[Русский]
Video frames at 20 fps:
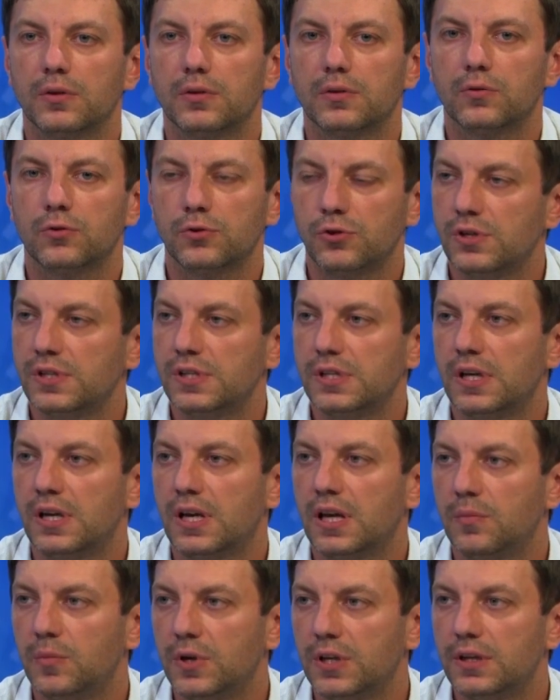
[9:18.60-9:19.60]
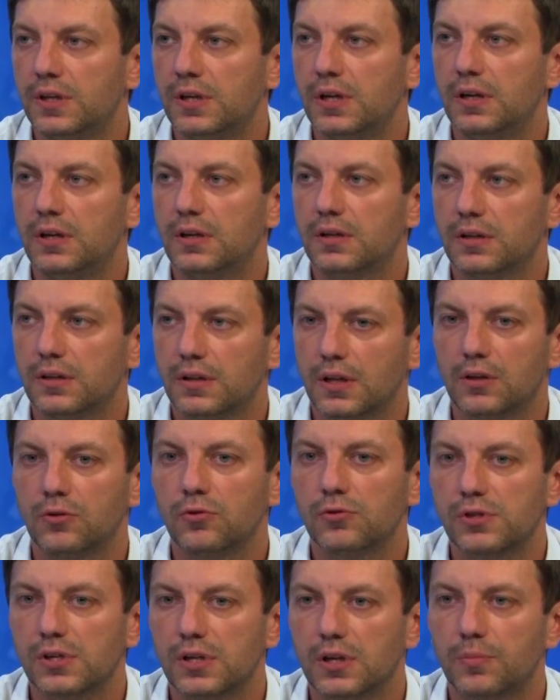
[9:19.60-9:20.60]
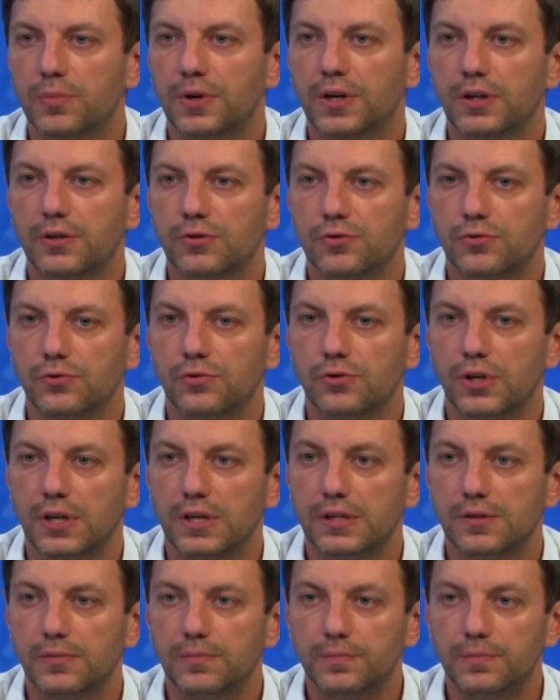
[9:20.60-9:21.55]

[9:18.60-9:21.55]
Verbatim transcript: очень сильная метель, наносы на проезжую часть.